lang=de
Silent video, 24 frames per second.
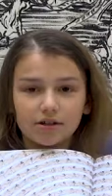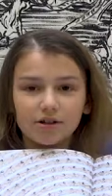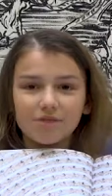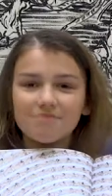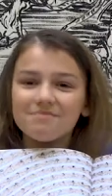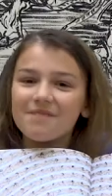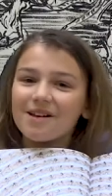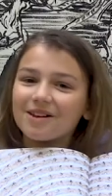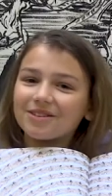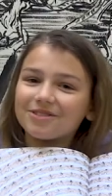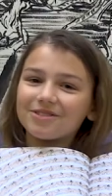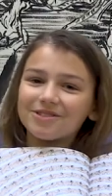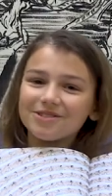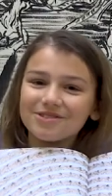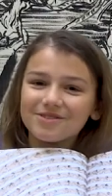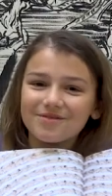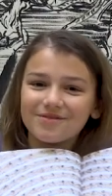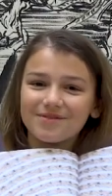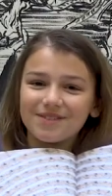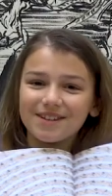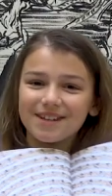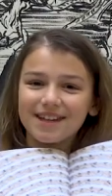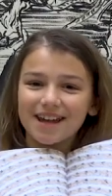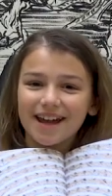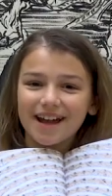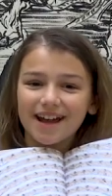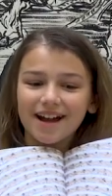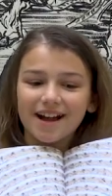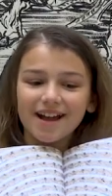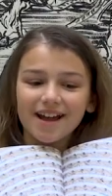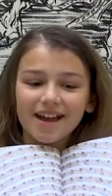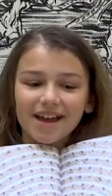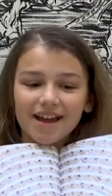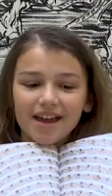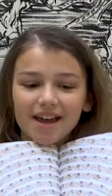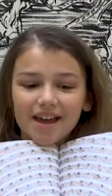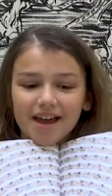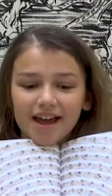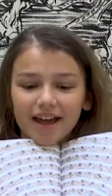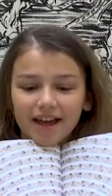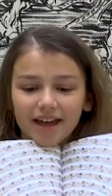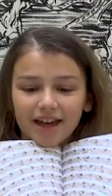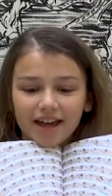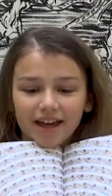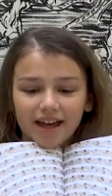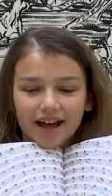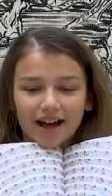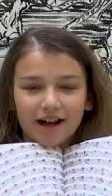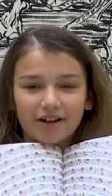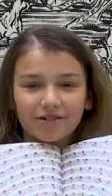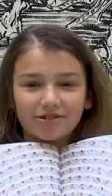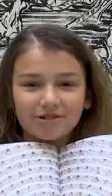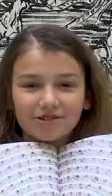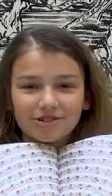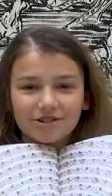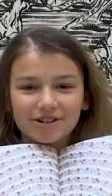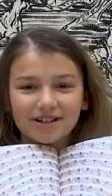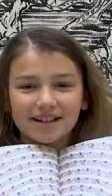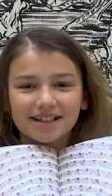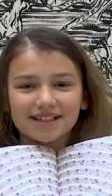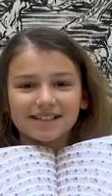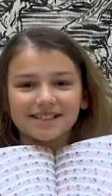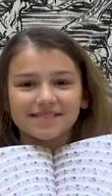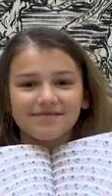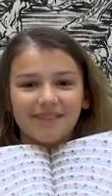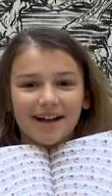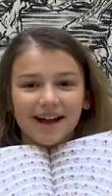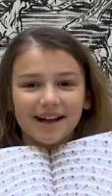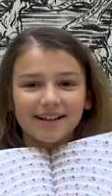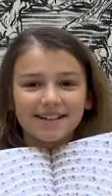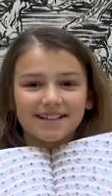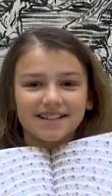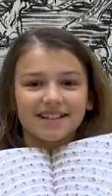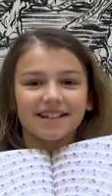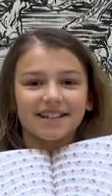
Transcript: könnt mal gucken, wie der äh, Autor das gemacht